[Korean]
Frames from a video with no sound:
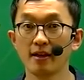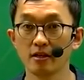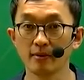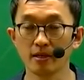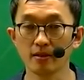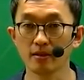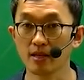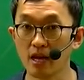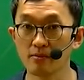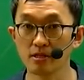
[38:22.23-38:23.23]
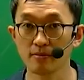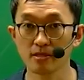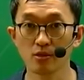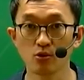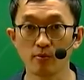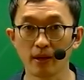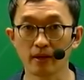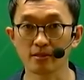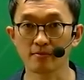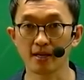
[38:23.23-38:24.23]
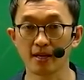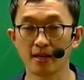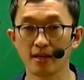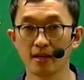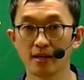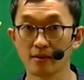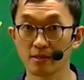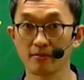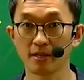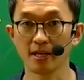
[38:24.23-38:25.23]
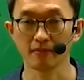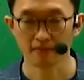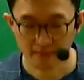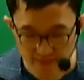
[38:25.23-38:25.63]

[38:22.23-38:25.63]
그러면 다음 시험에서 또 뵙겠습니다. 감사합니다.